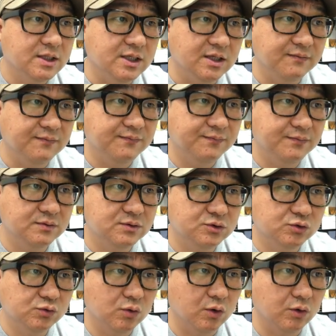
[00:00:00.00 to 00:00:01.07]
if
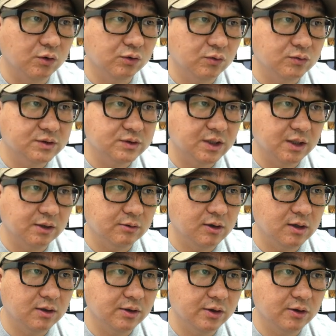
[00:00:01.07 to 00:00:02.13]
주어 동사의
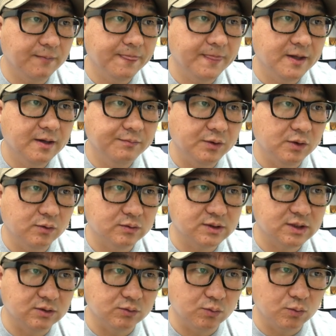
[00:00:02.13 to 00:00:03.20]
과거형,
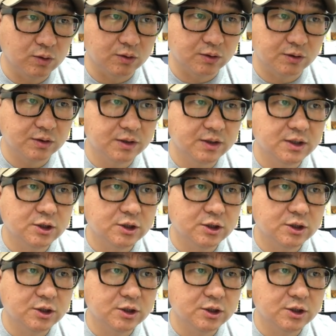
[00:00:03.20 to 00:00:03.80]
비동사는 were,